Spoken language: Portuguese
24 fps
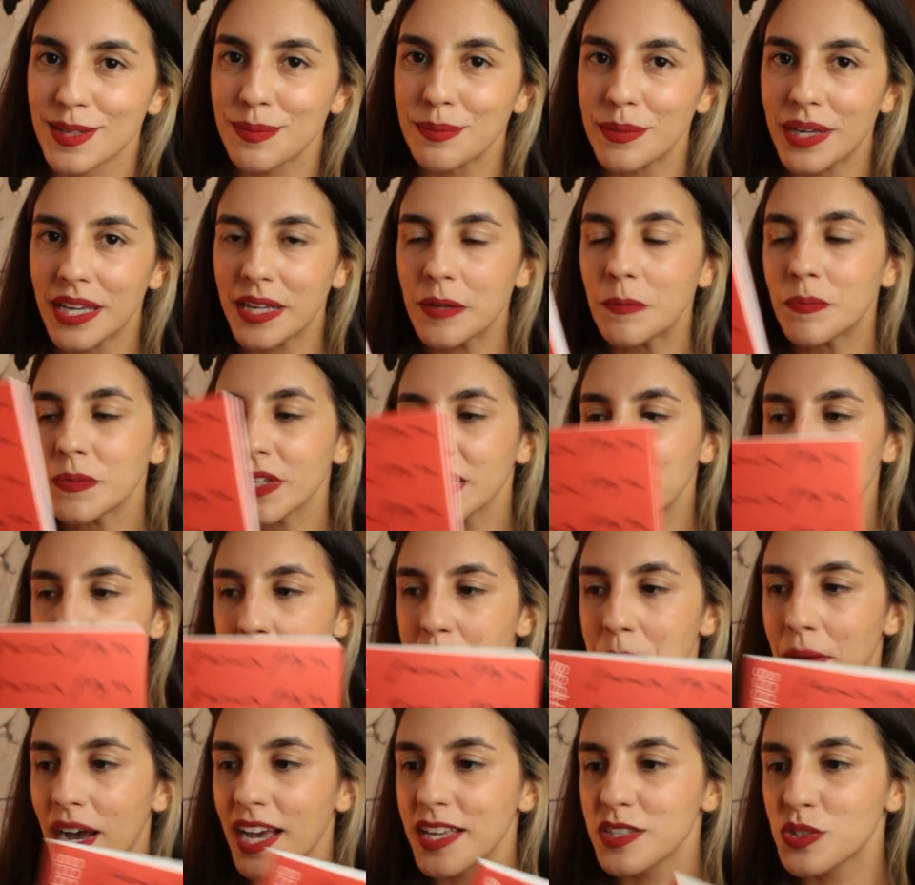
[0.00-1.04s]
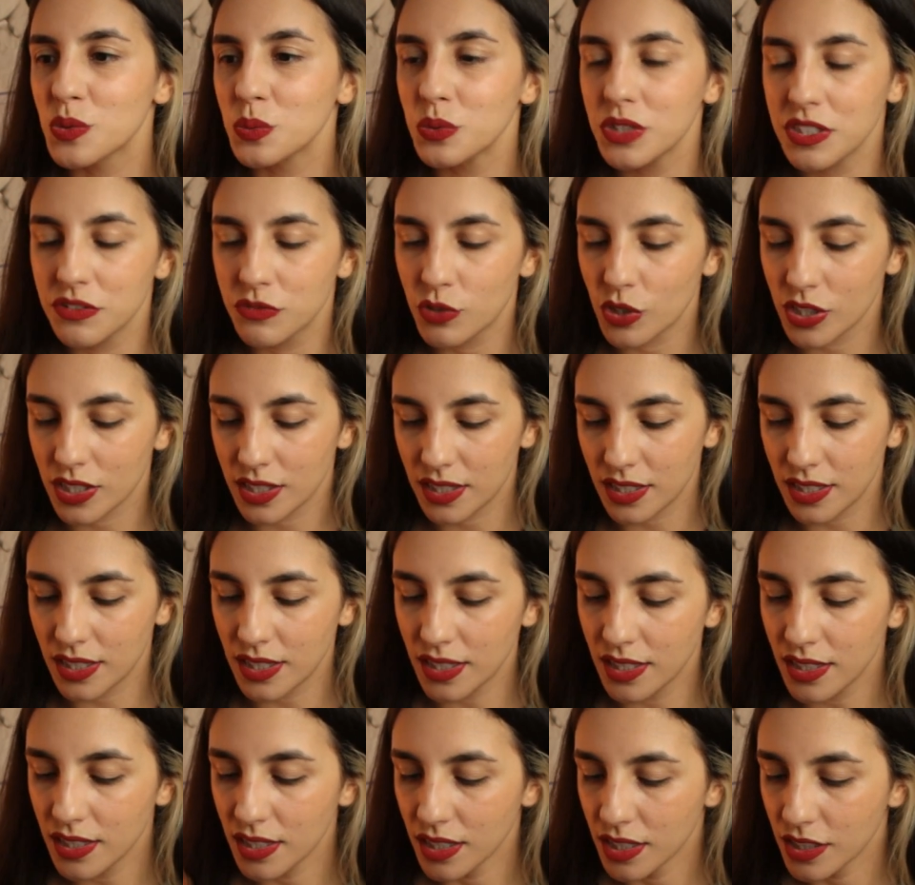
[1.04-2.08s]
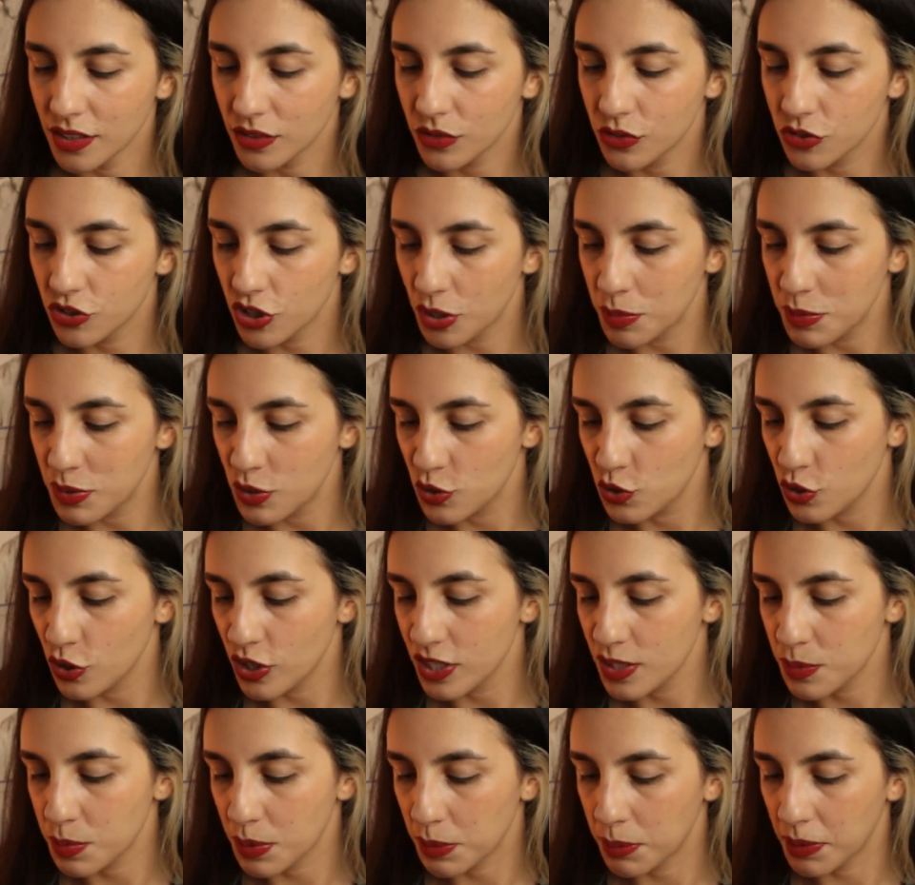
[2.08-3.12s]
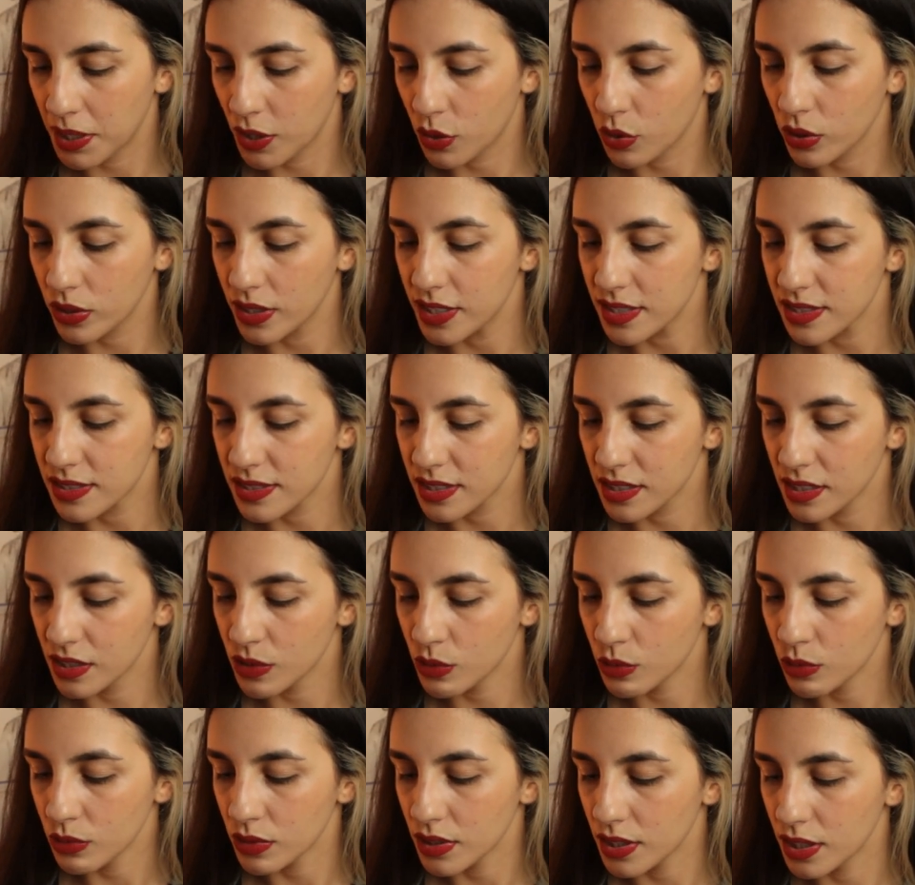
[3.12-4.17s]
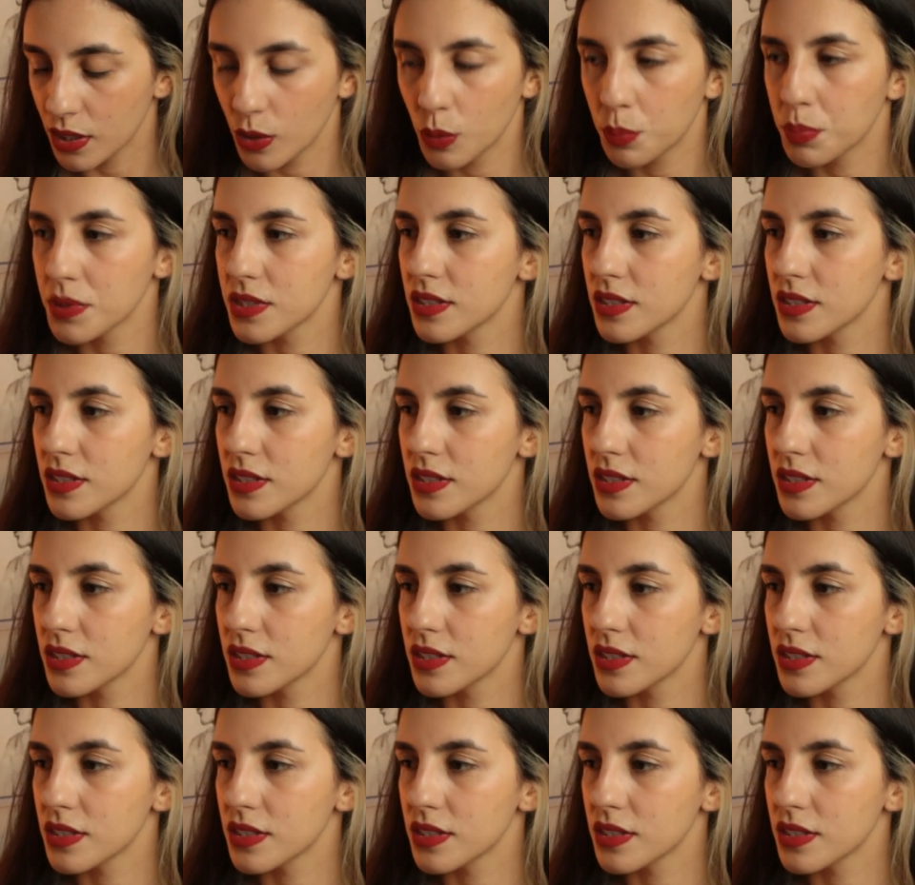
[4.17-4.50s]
tá bem? Mais um livro aqui do James Joyce para minha coleção. Eu,